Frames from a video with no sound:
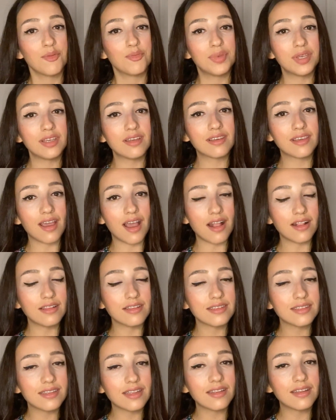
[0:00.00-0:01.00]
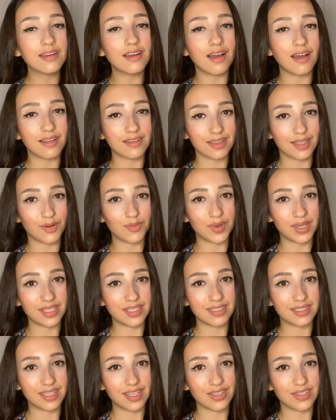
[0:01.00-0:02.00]
Bir kendinizde de rahatlama
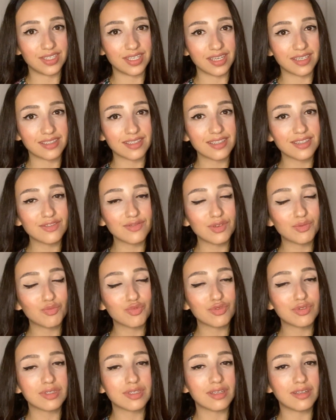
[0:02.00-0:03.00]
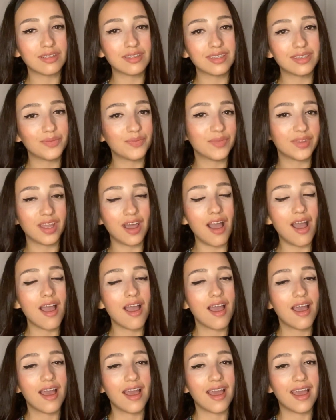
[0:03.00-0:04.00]
hissedeceksiniz ve bu salınım da
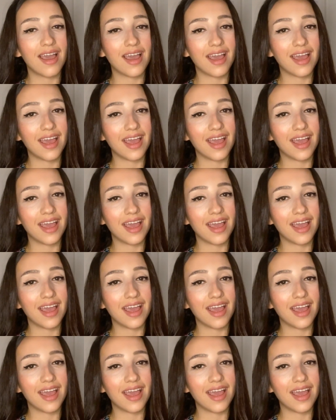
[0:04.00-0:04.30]
e,